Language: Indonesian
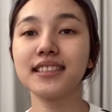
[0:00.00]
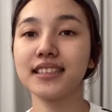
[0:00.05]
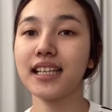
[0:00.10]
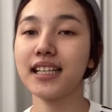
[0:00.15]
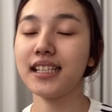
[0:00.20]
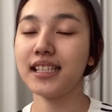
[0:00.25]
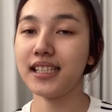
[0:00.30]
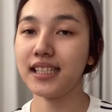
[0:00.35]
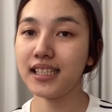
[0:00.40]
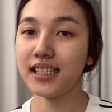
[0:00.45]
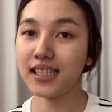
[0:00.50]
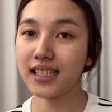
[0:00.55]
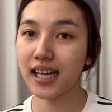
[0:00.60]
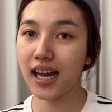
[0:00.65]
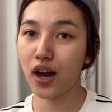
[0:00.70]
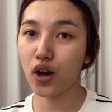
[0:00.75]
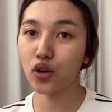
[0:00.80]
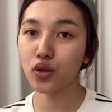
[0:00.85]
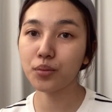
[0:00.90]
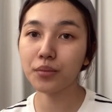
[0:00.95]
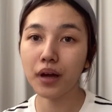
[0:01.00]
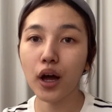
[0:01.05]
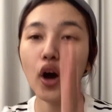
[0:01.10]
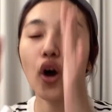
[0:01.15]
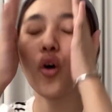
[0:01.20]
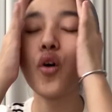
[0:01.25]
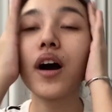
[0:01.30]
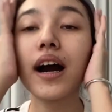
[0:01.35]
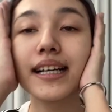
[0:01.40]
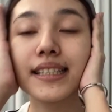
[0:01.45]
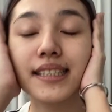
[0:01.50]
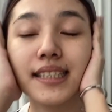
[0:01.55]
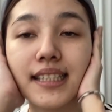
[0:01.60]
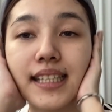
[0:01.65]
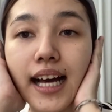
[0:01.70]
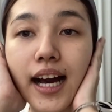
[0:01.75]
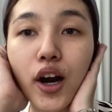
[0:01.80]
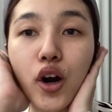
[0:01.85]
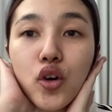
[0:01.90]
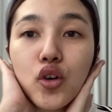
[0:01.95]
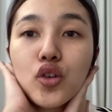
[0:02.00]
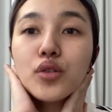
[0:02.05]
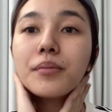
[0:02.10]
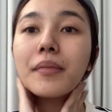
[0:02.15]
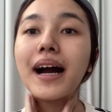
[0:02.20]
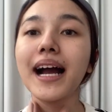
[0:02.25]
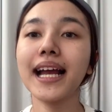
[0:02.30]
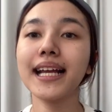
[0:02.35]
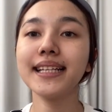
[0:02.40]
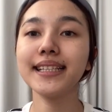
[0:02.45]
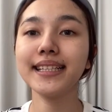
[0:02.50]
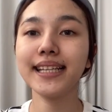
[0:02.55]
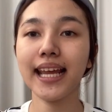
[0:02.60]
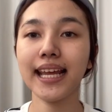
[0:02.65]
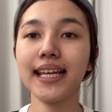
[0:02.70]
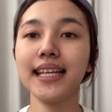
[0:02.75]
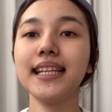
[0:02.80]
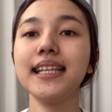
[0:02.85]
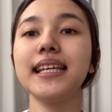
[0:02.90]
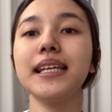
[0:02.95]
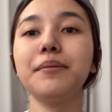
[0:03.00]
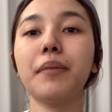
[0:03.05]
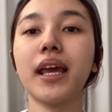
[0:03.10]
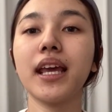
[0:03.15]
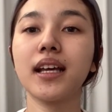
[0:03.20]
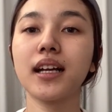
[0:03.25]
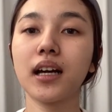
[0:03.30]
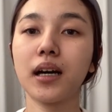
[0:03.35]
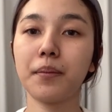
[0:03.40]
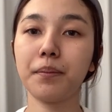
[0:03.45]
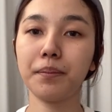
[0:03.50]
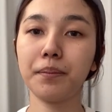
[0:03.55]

Jadi aku mau ngasih tahu my daily makeup